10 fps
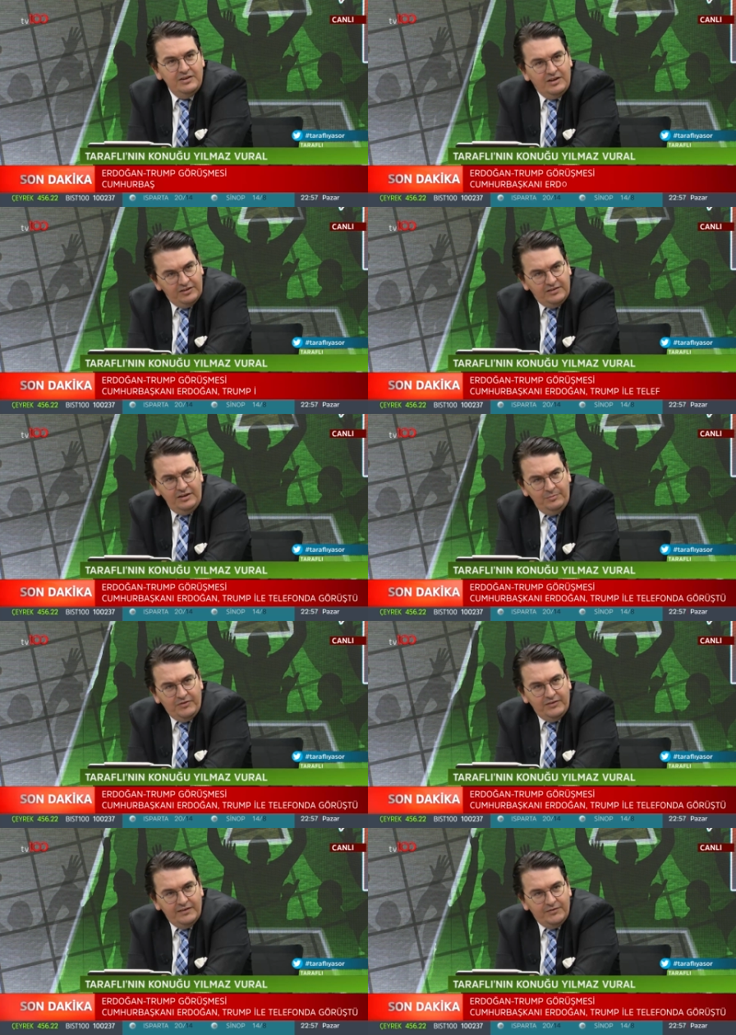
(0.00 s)
Katılır
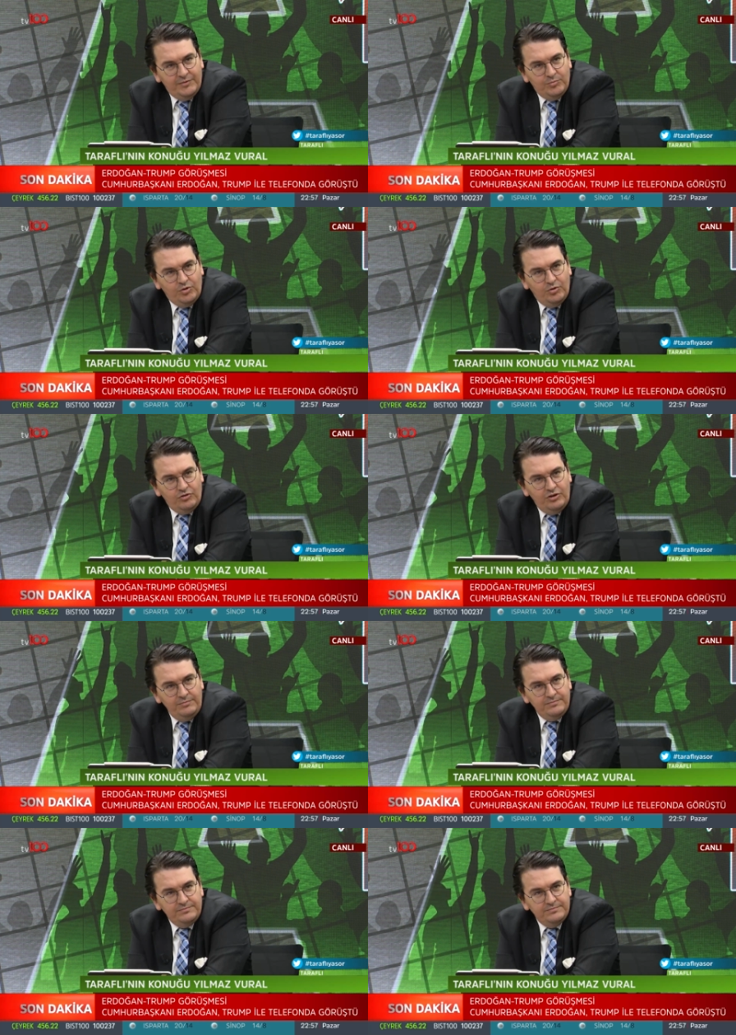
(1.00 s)
mısınız efendim bu görüşe?
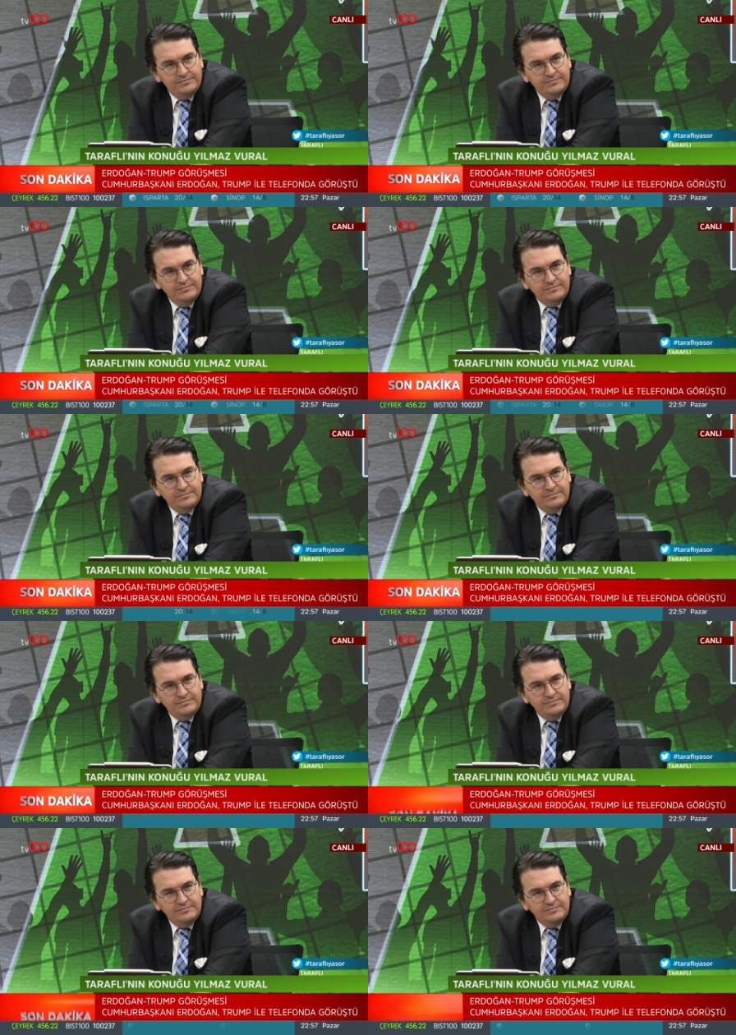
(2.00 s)

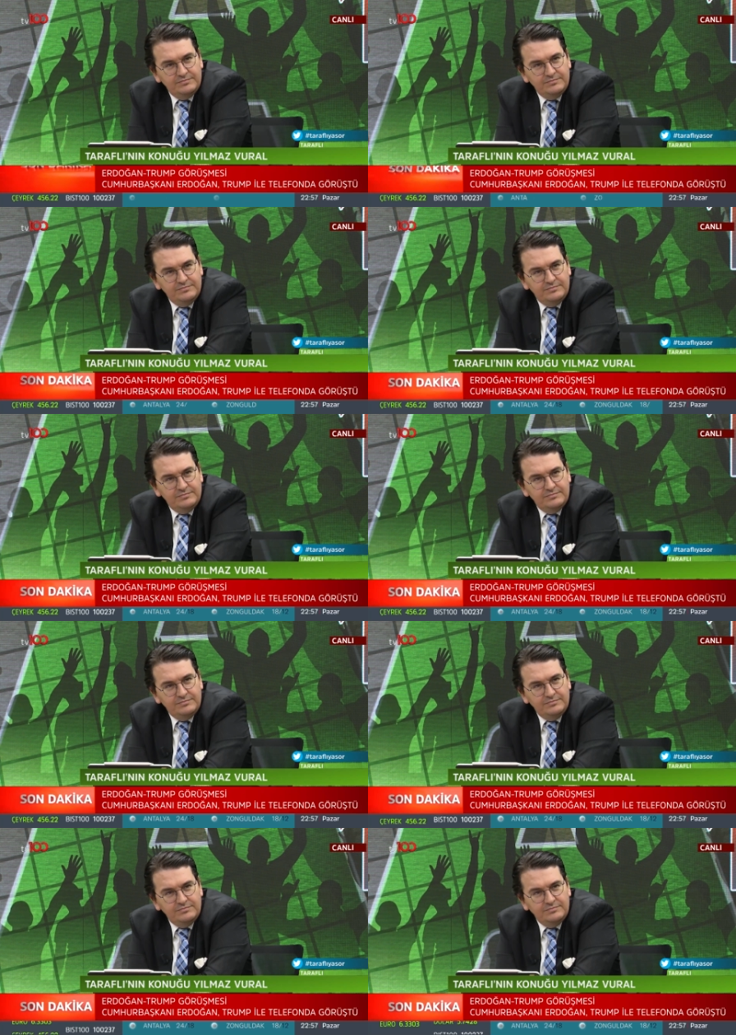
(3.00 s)
Türkiye
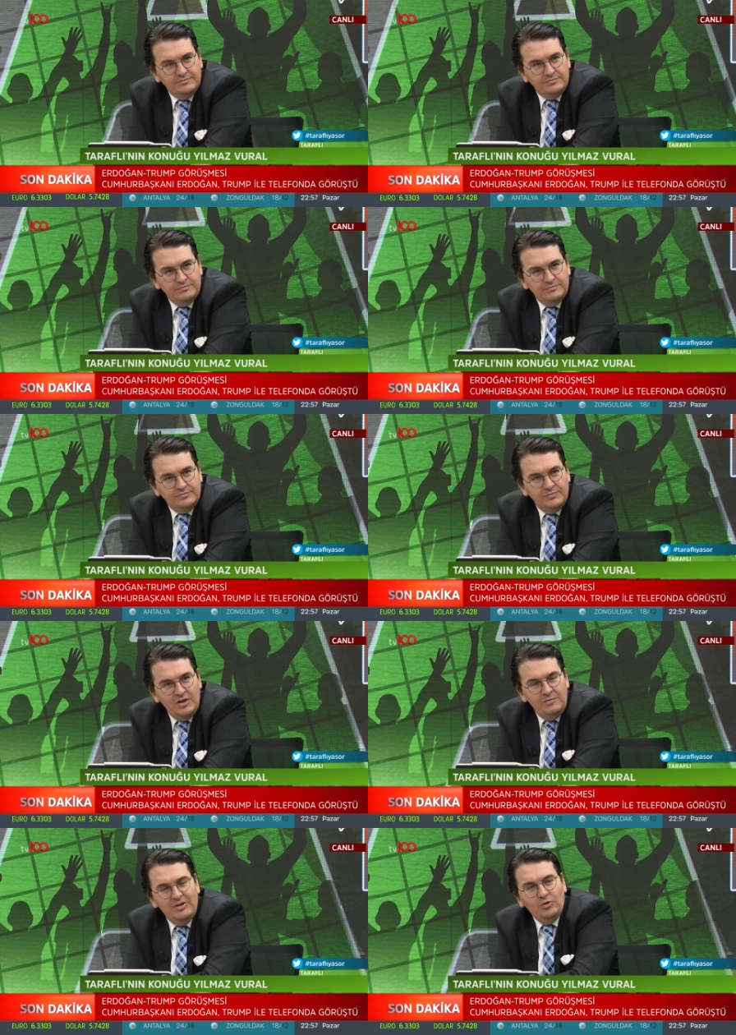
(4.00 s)
Ligleri kaç senesinde kuruldu?
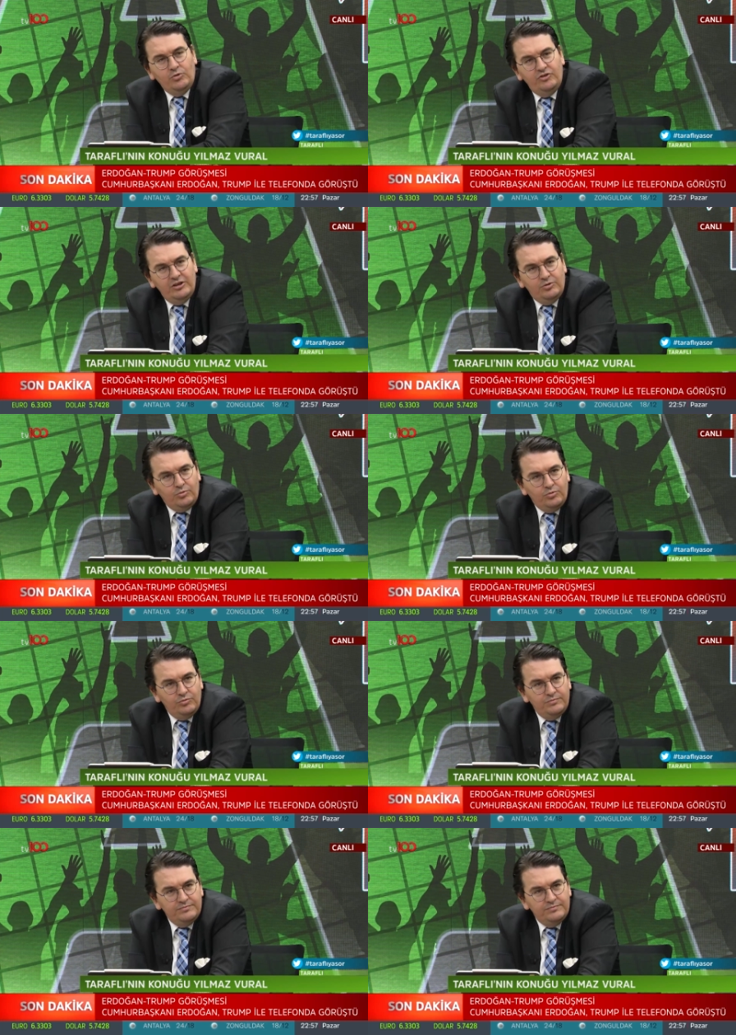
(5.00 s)
1959.